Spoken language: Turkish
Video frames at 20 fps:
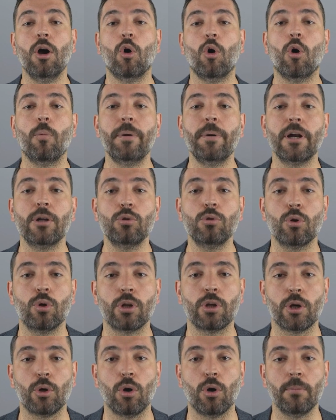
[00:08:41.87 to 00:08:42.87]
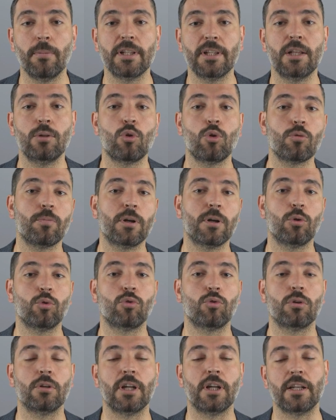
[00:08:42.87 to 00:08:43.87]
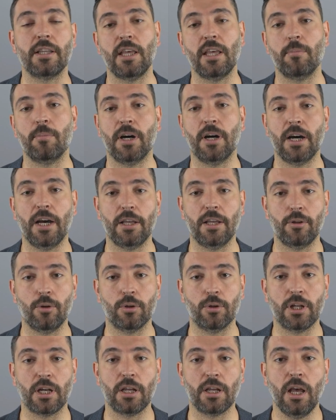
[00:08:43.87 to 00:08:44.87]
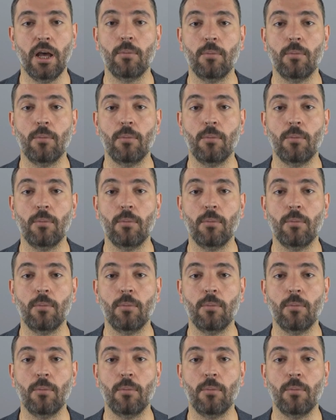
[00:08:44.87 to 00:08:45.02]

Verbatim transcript: operatör onayı olmadan düşman unsurlarını imha ediyorlar.